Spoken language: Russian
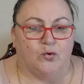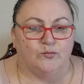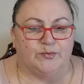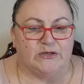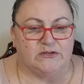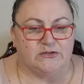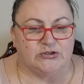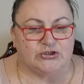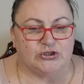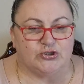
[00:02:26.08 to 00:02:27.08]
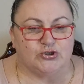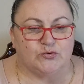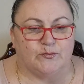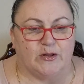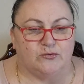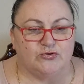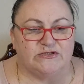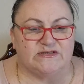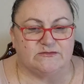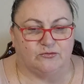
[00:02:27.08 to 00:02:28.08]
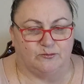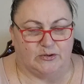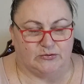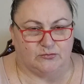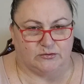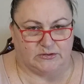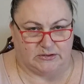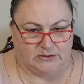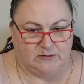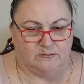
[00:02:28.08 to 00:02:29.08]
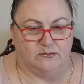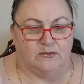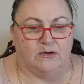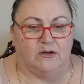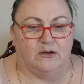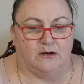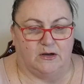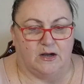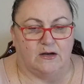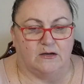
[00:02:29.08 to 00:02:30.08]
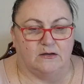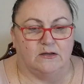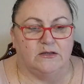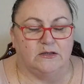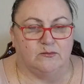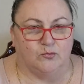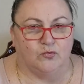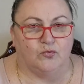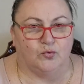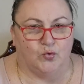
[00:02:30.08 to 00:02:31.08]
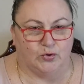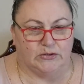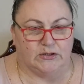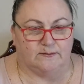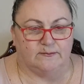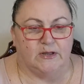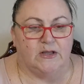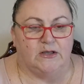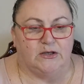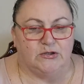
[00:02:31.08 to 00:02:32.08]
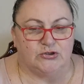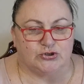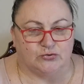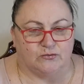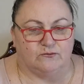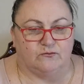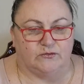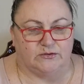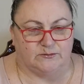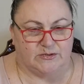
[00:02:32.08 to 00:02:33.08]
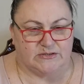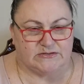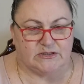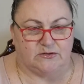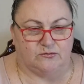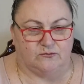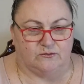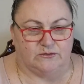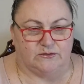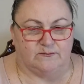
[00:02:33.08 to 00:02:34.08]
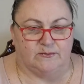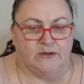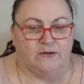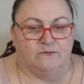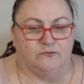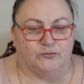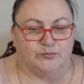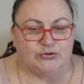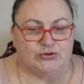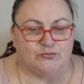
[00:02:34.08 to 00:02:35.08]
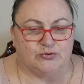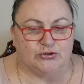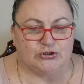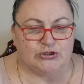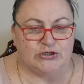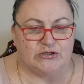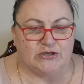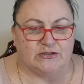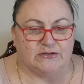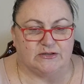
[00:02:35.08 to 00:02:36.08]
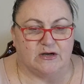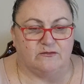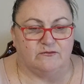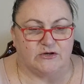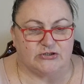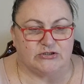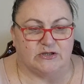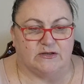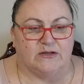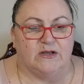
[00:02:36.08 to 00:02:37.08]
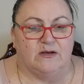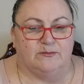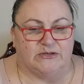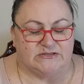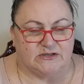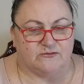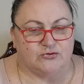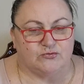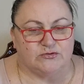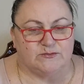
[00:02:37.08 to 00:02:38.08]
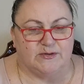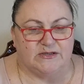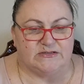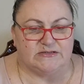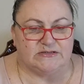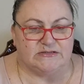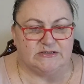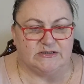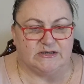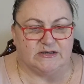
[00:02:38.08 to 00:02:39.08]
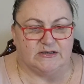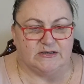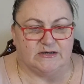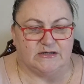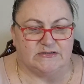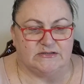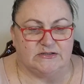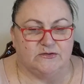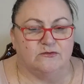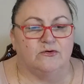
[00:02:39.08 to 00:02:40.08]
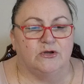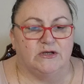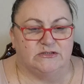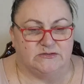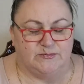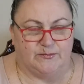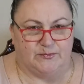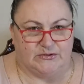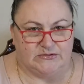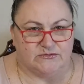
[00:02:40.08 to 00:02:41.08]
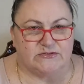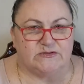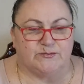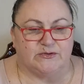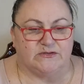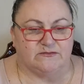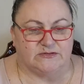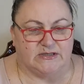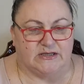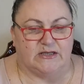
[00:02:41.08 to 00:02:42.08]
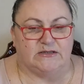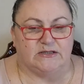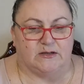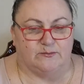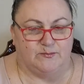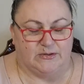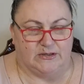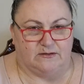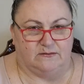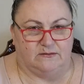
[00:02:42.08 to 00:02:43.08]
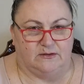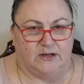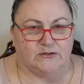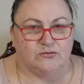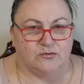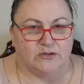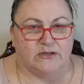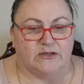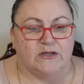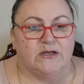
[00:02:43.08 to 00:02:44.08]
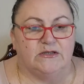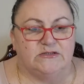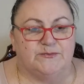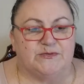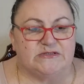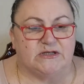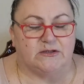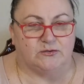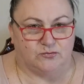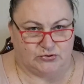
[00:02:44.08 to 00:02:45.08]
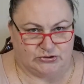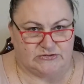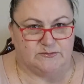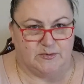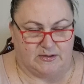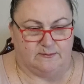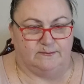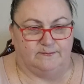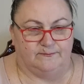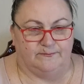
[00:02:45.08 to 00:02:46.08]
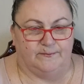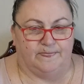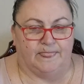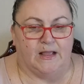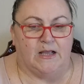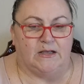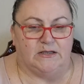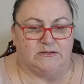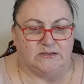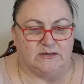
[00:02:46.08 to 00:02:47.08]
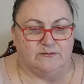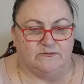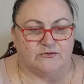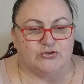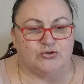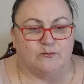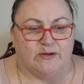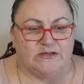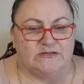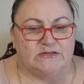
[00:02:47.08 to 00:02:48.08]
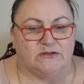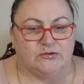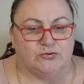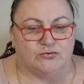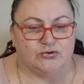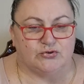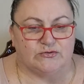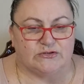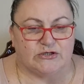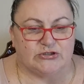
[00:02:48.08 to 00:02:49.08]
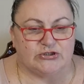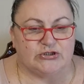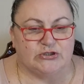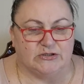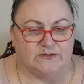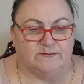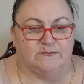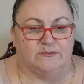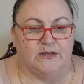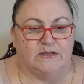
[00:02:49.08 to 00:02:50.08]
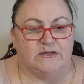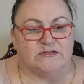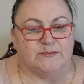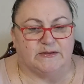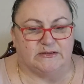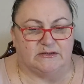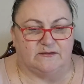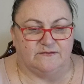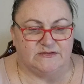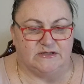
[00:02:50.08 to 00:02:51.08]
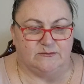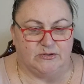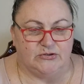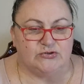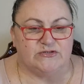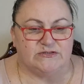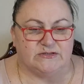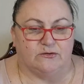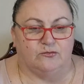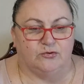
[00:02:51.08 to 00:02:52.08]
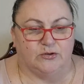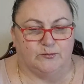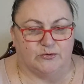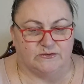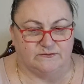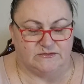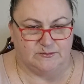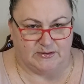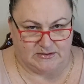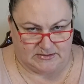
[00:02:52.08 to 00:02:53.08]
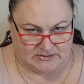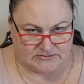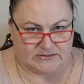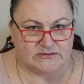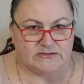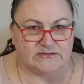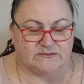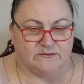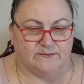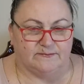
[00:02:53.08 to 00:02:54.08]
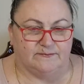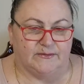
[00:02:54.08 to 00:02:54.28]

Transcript: Он принял решение, что получит свой мотор таким, как ему угодно. И ничто его в этом не остановит. Вот почему решение так важно. Представь, что у тебя есть идея, и ради нее тебе придется противостоять толпе, которая типа знает лучше тебя. И требовать, чтобы они делали то, что скажешь ты. Несмотря на все имеющиеся, у них против тебя доказательства.